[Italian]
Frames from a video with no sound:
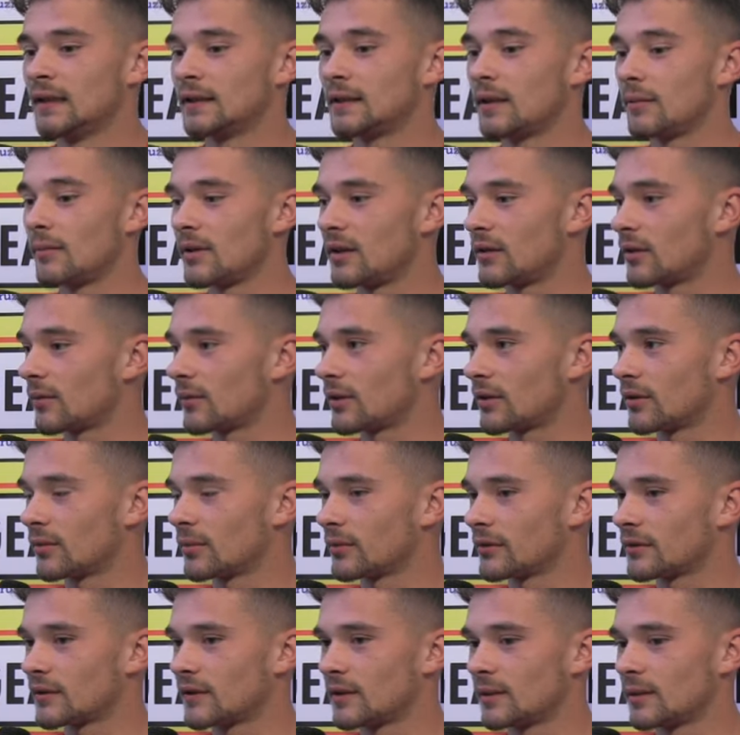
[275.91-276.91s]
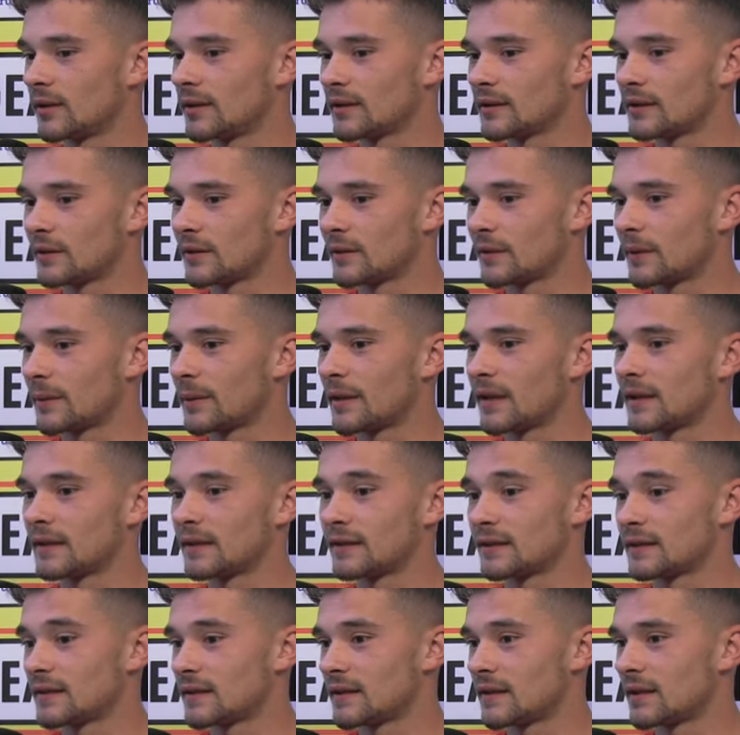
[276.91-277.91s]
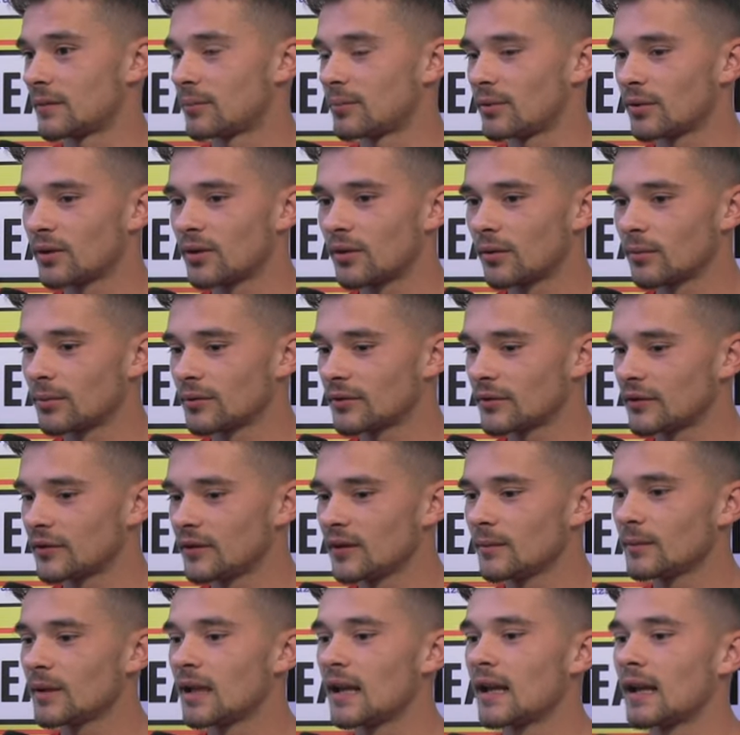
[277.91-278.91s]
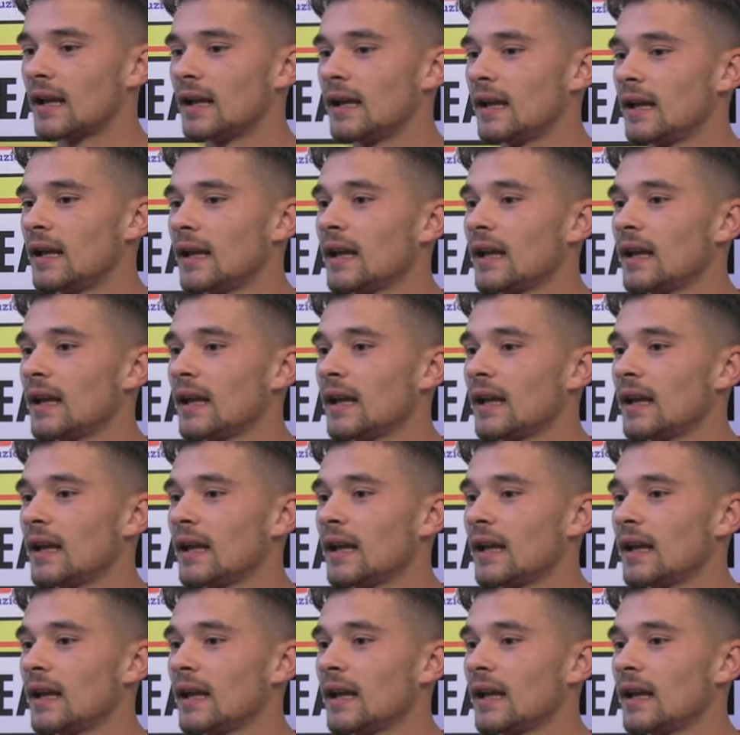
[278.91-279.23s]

nel miglior modo possibile sicuramente, segnare più gol possibili